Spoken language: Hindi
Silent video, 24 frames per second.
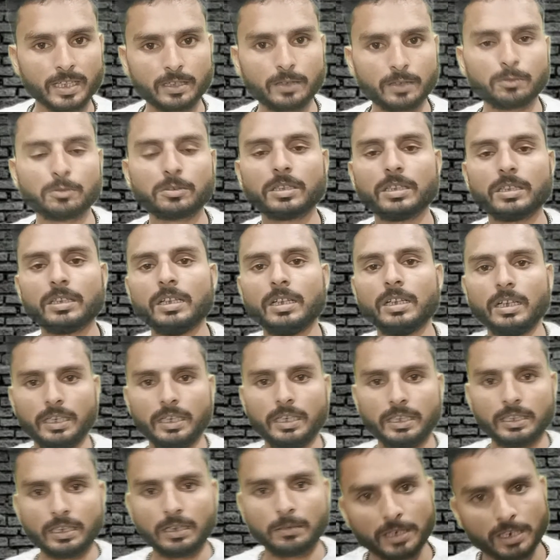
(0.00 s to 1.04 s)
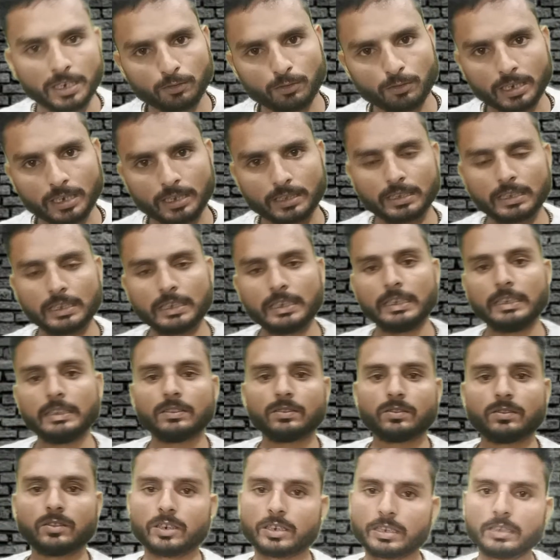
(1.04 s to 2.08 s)
क्योंकि यदि हमारे द्वारा दी गई
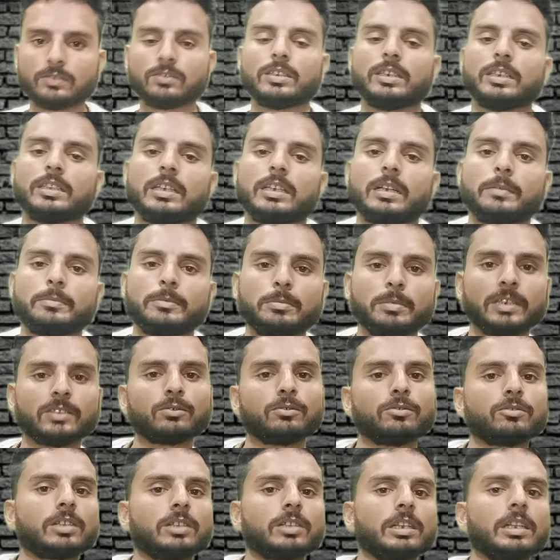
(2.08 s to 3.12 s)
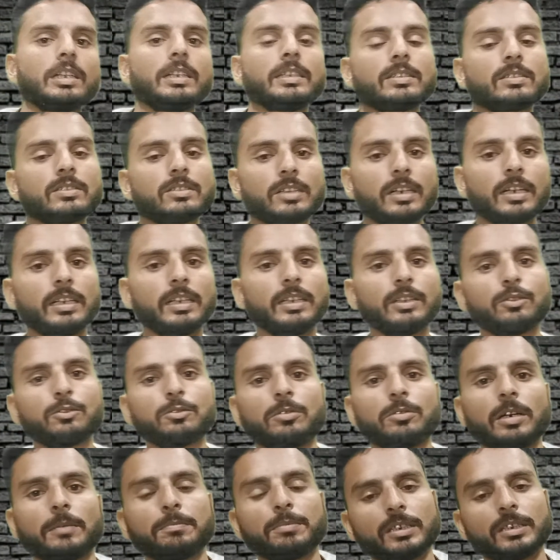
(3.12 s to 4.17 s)
सेटिंग से यदि आप डिवाइस को चलाना चाहें तो
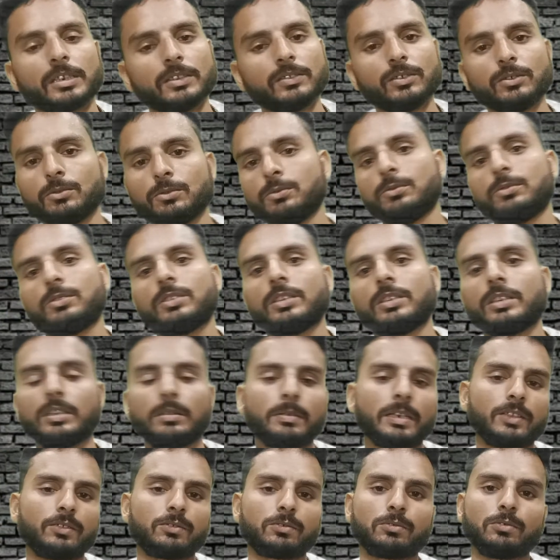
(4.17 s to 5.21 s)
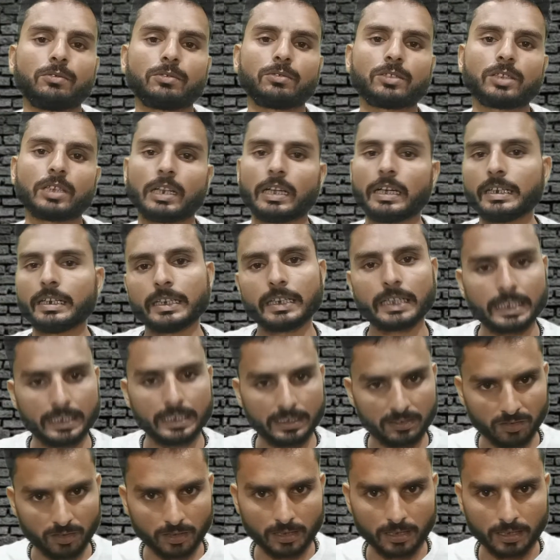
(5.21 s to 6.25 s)
आप फिर किसी दूसरी डिवाइस को चला नहीं
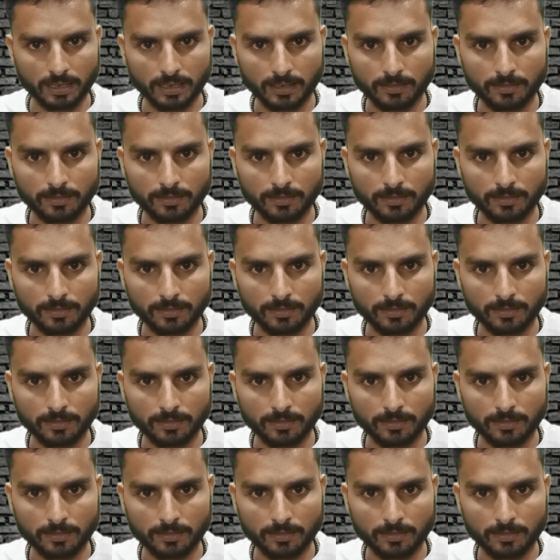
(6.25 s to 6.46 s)
सकते